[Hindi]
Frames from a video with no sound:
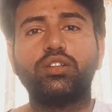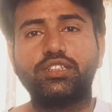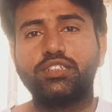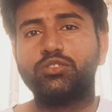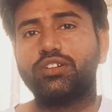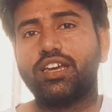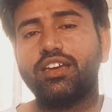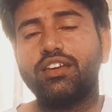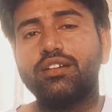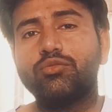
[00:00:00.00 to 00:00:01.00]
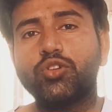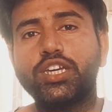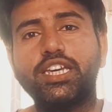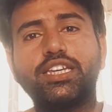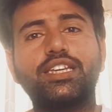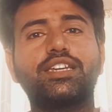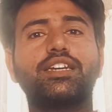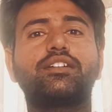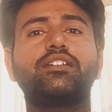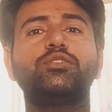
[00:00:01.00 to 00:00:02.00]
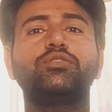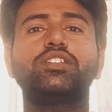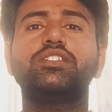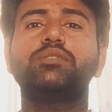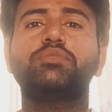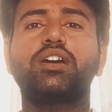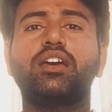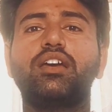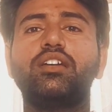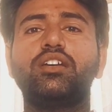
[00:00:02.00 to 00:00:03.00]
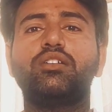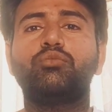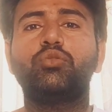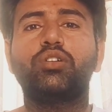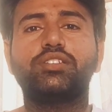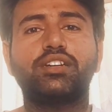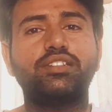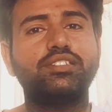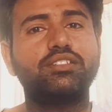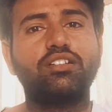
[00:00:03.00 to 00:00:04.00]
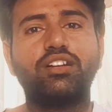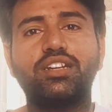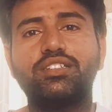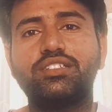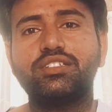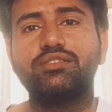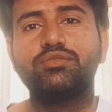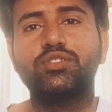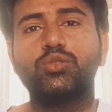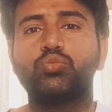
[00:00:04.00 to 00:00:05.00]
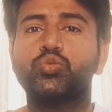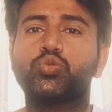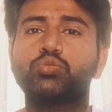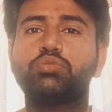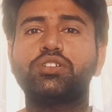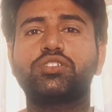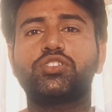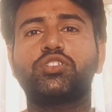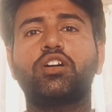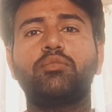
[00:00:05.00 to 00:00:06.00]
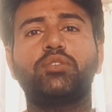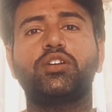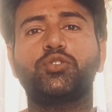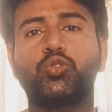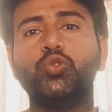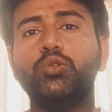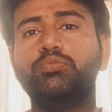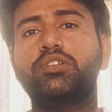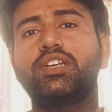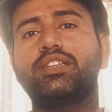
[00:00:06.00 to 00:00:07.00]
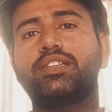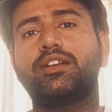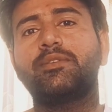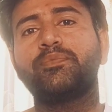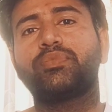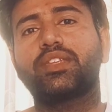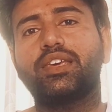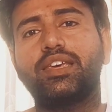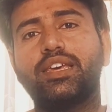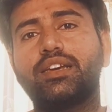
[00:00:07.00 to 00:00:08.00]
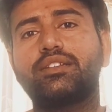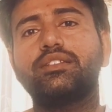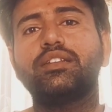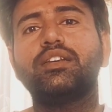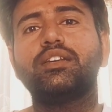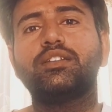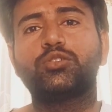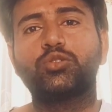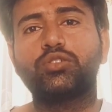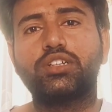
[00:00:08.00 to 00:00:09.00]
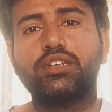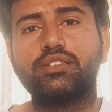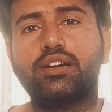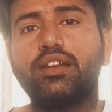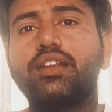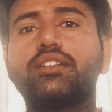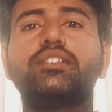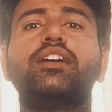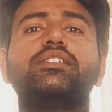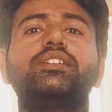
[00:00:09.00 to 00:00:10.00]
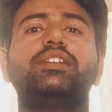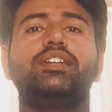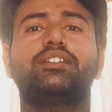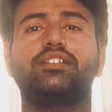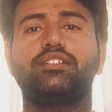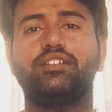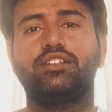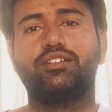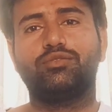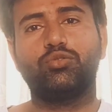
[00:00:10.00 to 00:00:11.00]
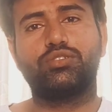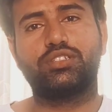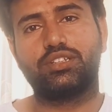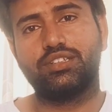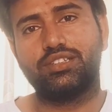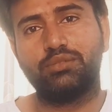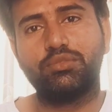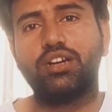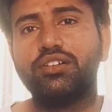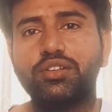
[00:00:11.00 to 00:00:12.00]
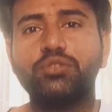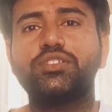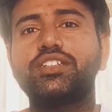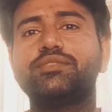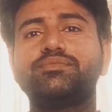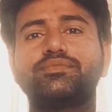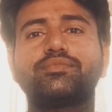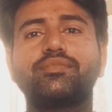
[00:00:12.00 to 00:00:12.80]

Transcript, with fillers: औरतें जो हैं वो एक एक एकड़ जो गंदम का है वो आसानी से काट लेती हैं वो सुबह से शाम तक धूप के अंदर एक छोटा सा आला दादरी लेकर उससे गंदम काट रही होती